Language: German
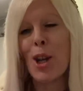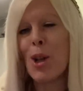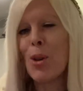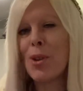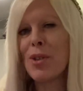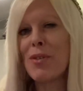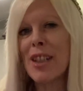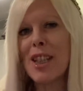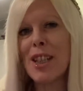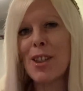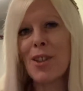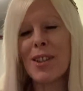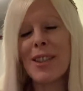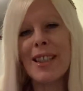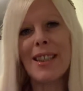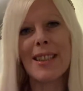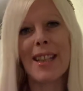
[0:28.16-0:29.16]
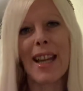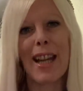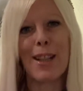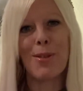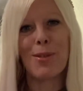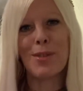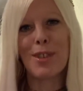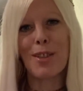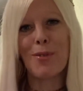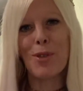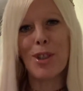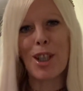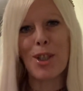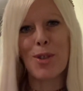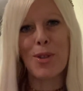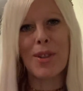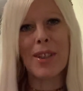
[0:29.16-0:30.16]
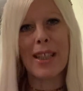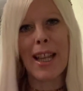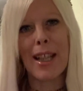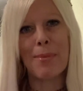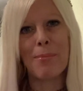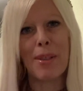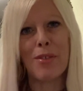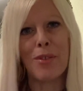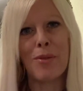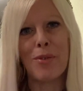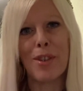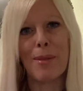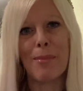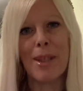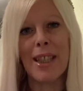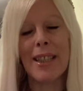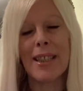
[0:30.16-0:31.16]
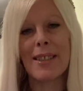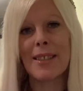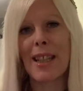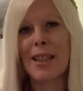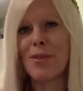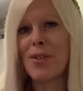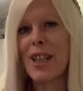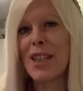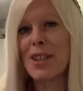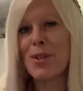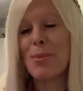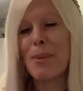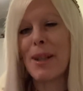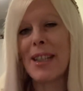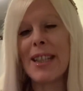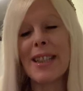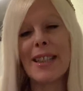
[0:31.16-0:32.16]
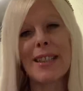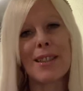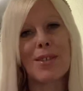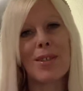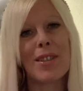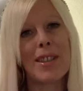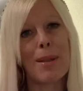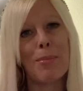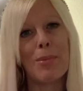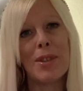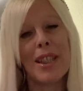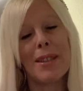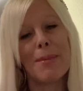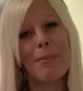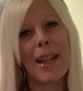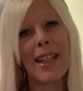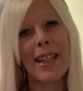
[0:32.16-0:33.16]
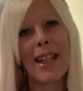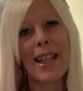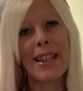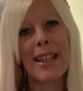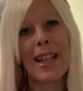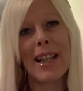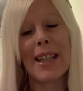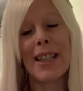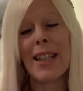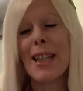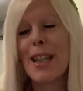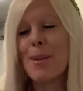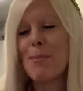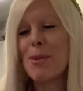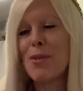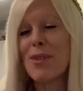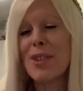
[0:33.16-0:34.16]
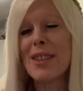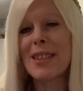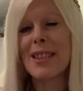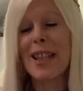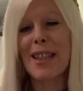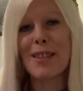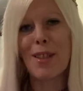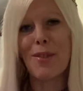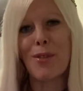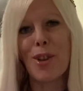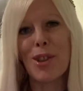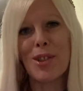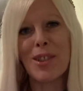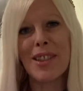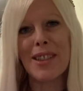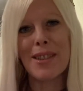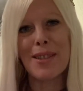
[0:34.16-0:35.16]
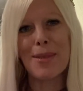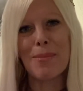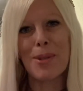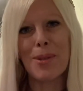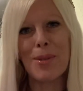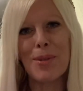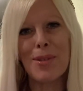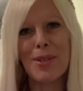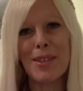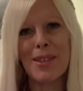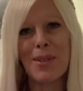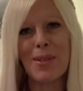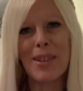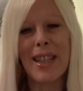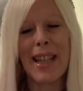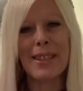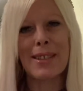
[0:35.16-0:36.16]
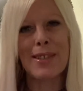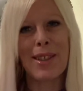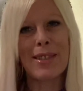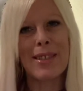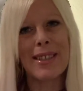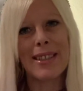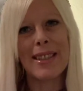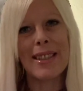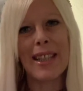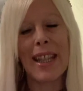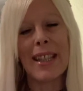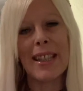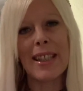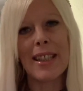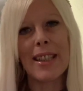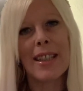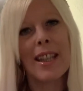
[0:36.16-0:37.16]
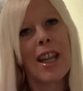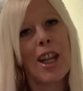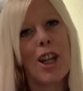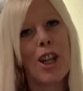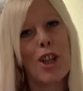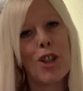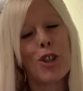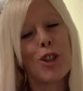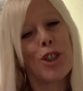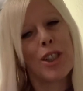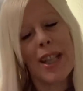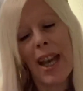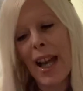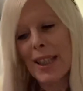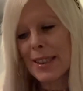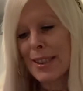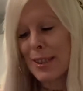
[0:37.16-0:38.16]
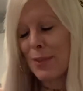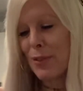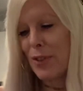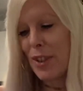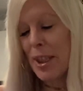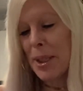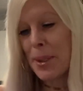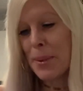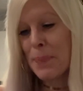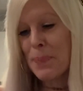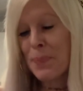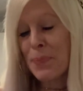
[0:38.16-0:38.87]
Und wenn ihr noch nicht Teil unserer wunderschönen kleinen Parfümfamilie hier seid, vielleicht überlegt ihr es euch, abonniert meinen Kanal. Mich würde sehr, sehr freuen, euch hier zu begrüßen. Und ansonsten denke ich, starten wir.